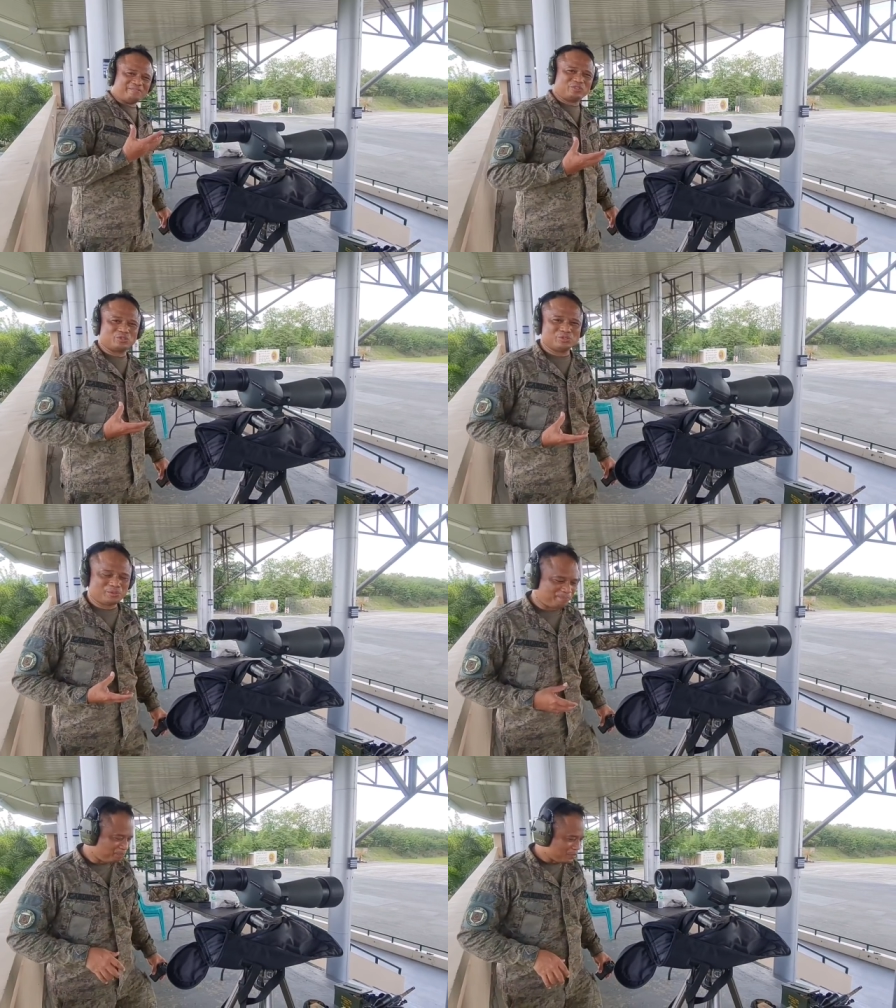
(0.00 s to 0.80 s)
have
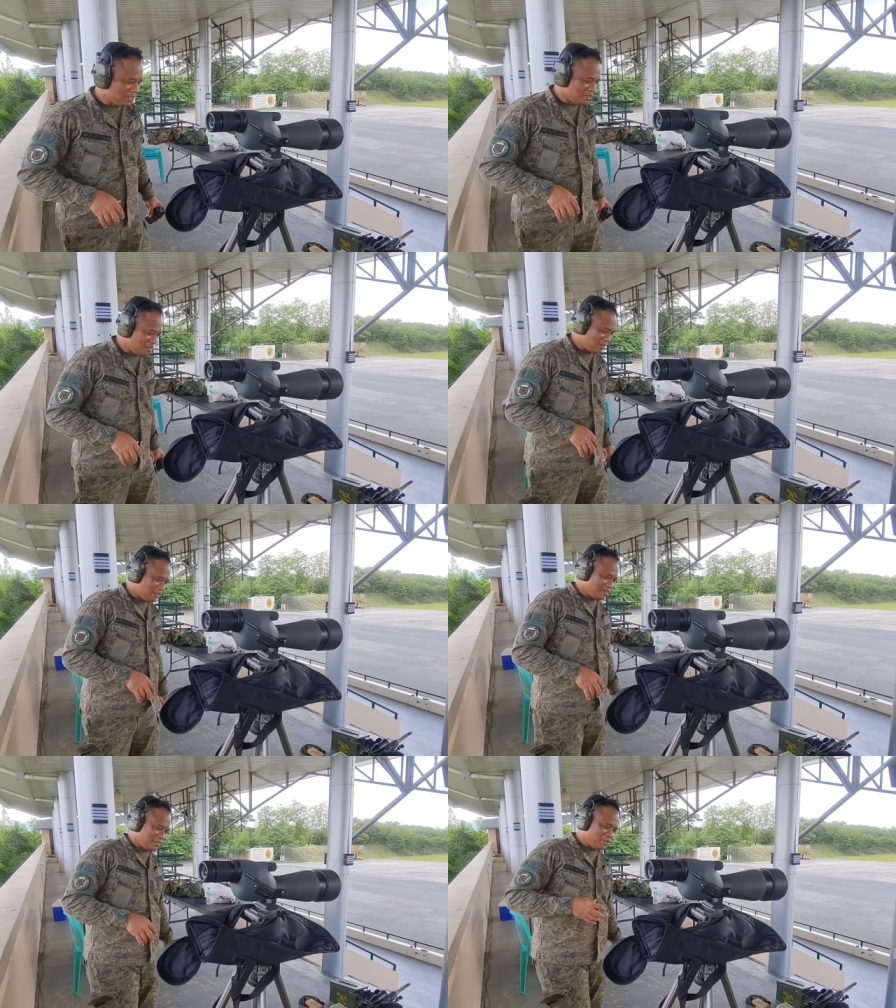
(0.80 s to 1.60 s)
to
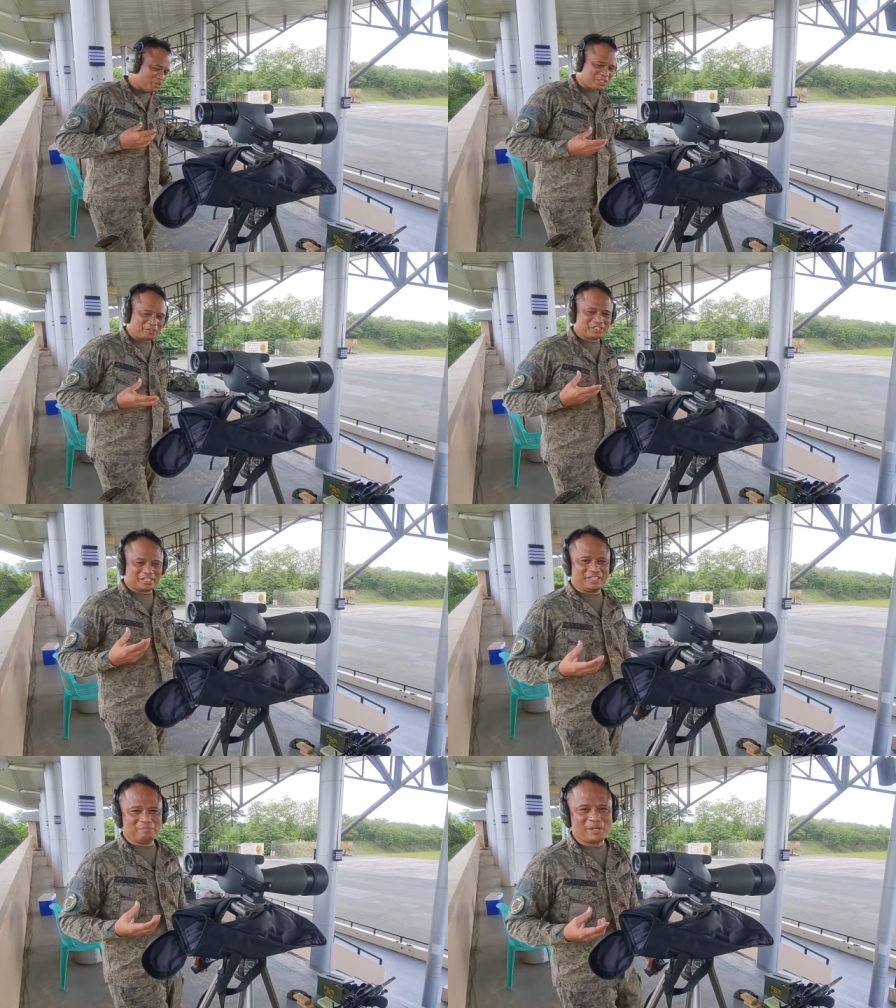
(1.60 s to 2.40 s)
uh, use our
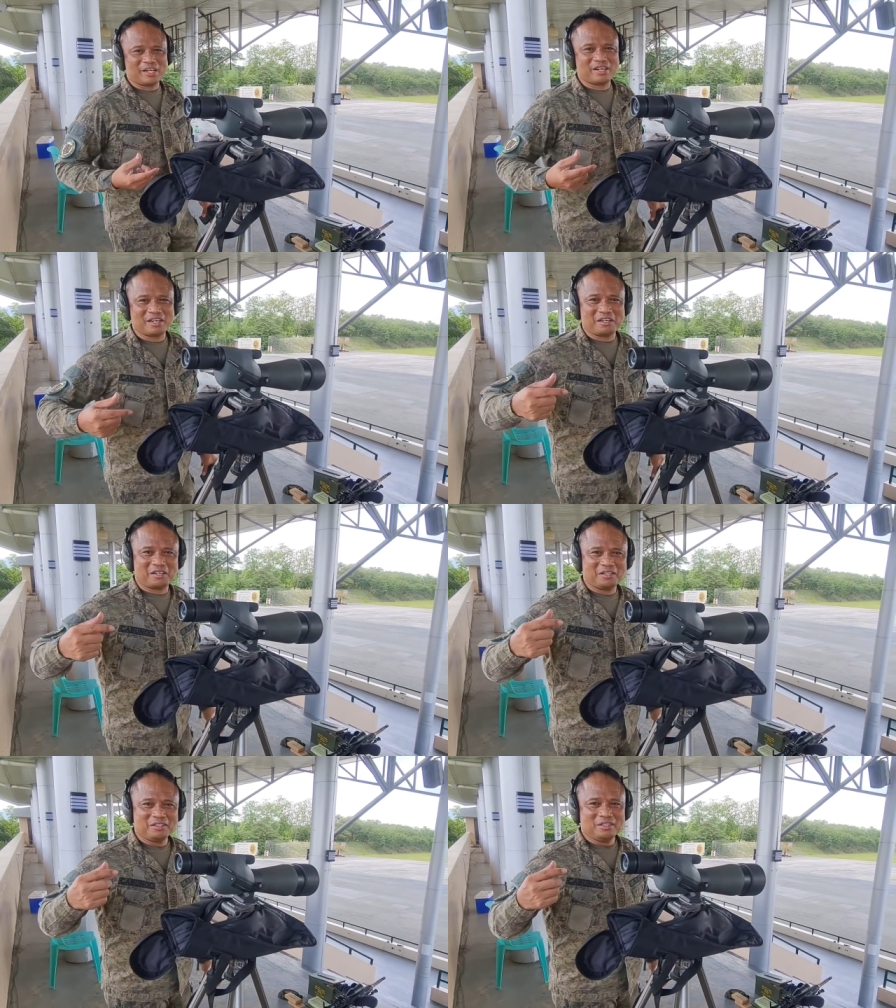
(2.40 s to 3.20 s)
skill
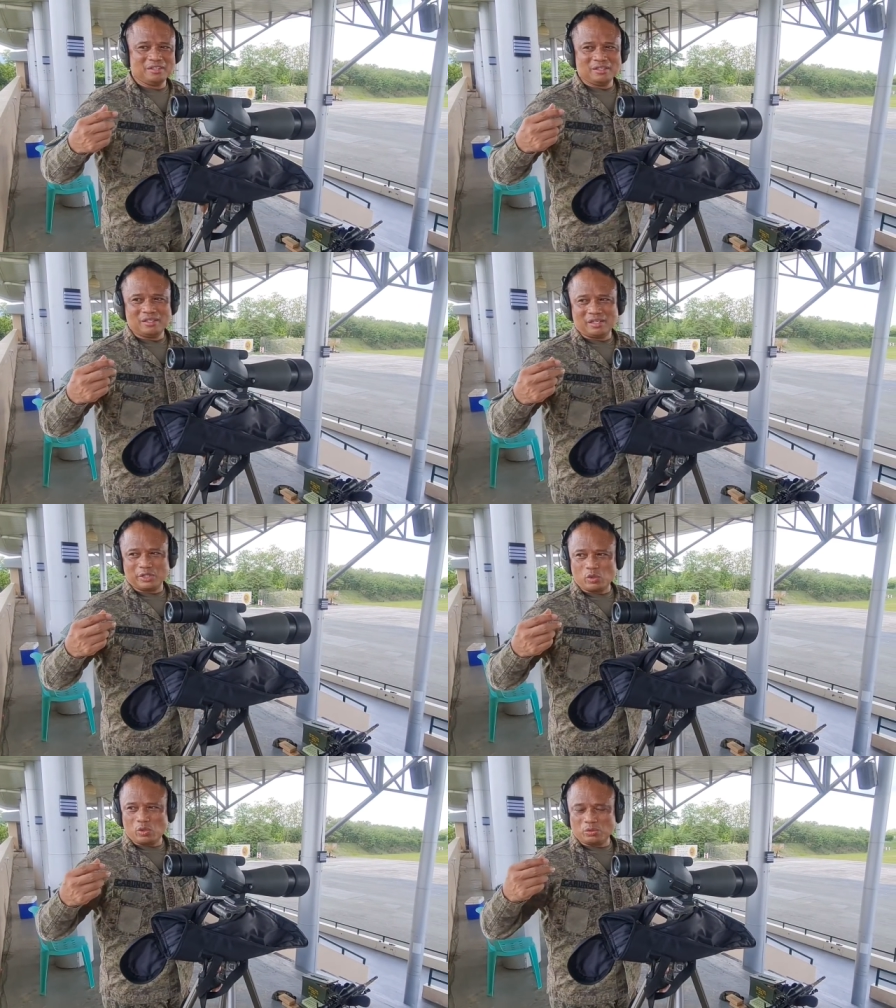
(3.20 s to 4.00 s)
para
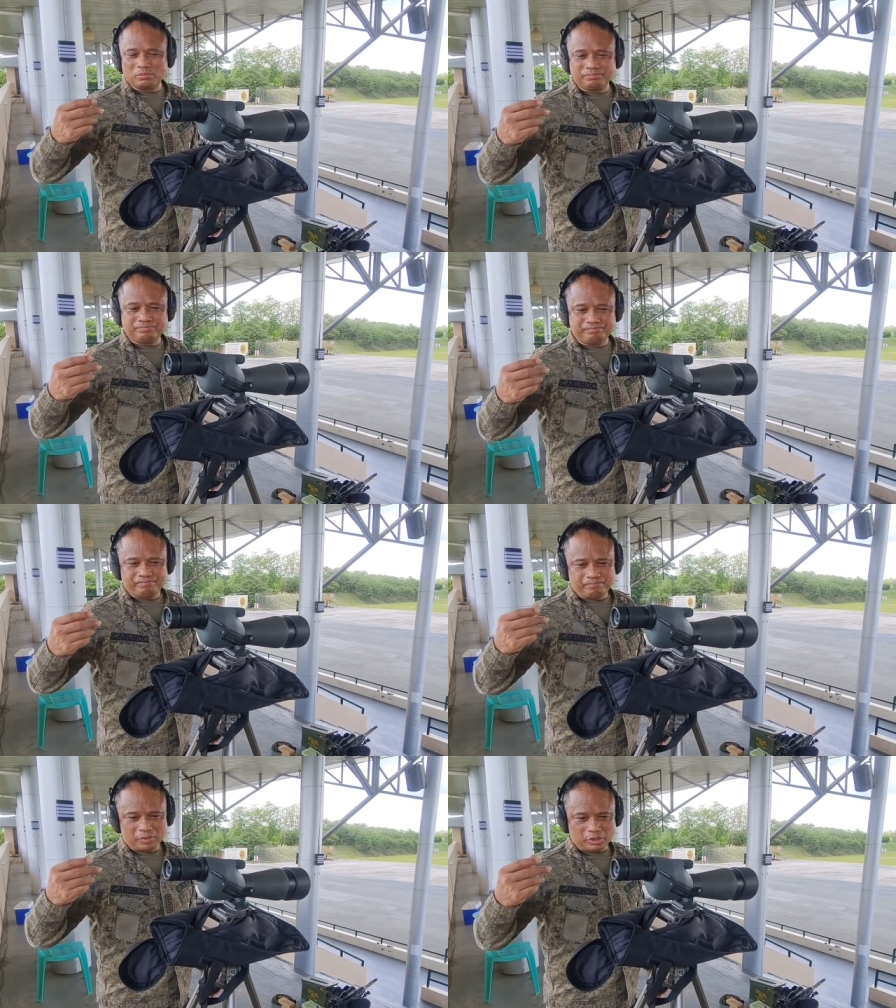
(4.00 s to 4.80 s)
yung
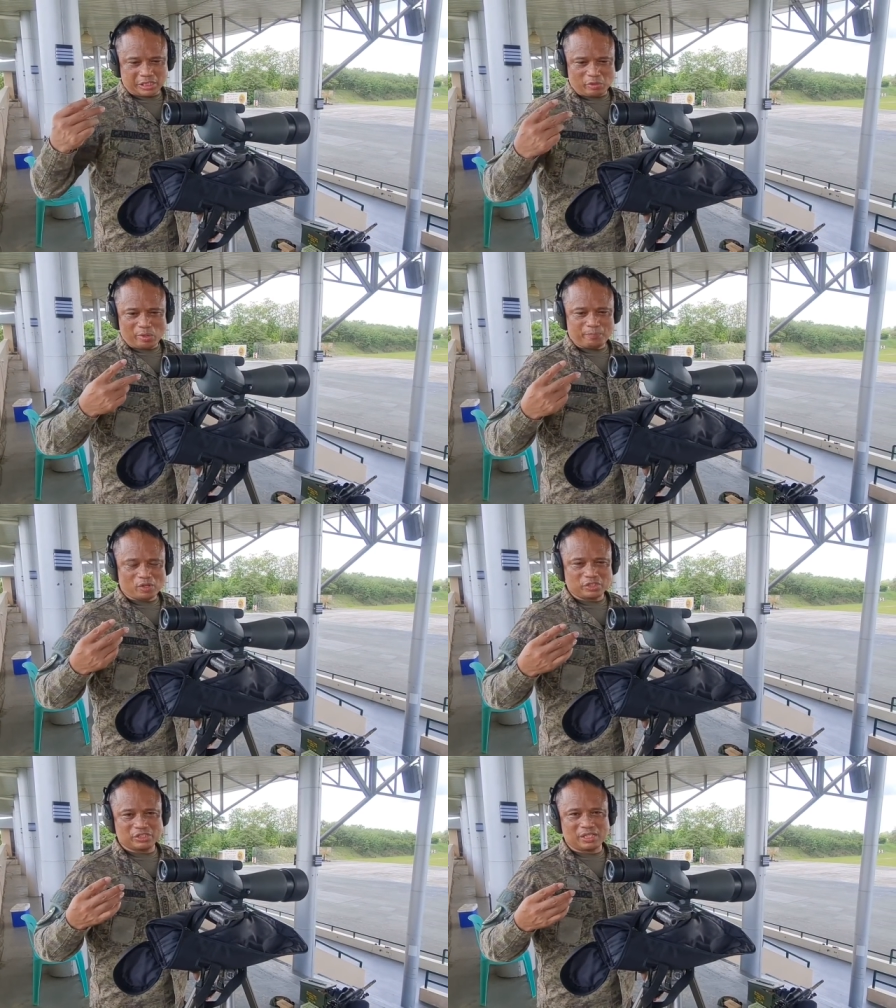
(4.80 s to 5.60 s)
zeroing
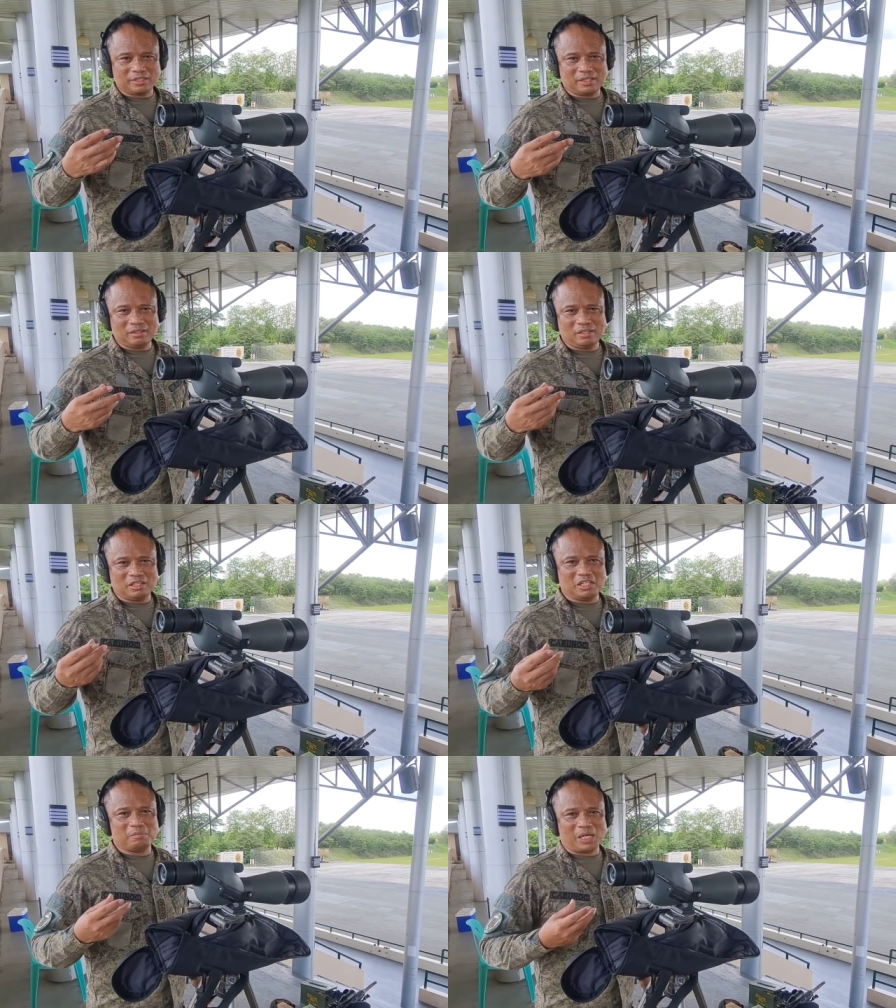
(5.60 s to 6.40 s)
process natin hindi